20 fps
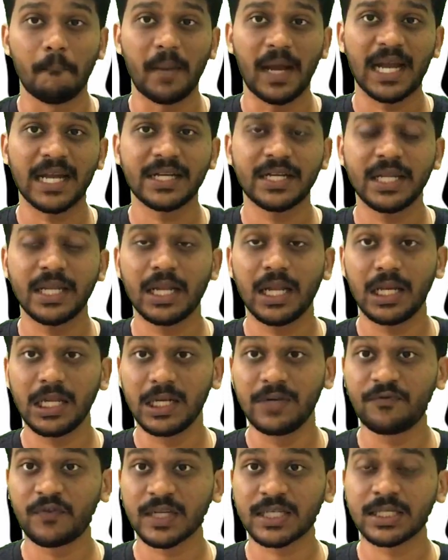பாக்டீரியல்
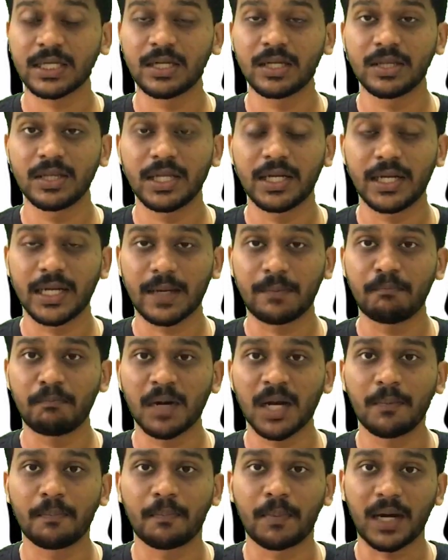இன்ஃபெக்ஷன்லேருந்து
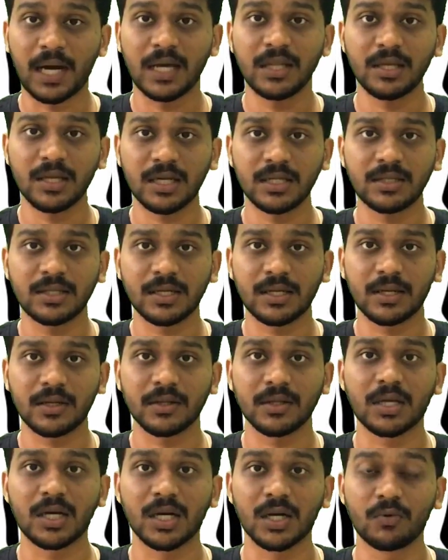நம்மளை
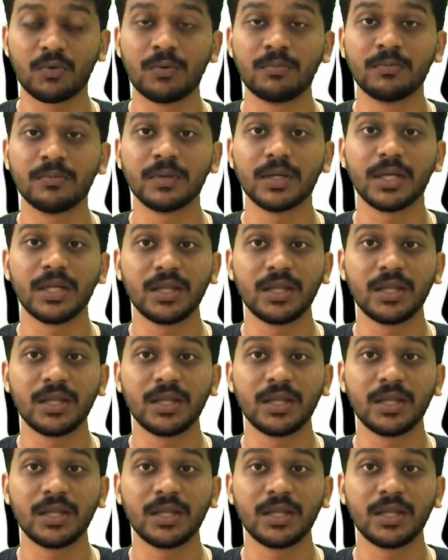பாதுகாத்துக்கிறதுக்காகவும்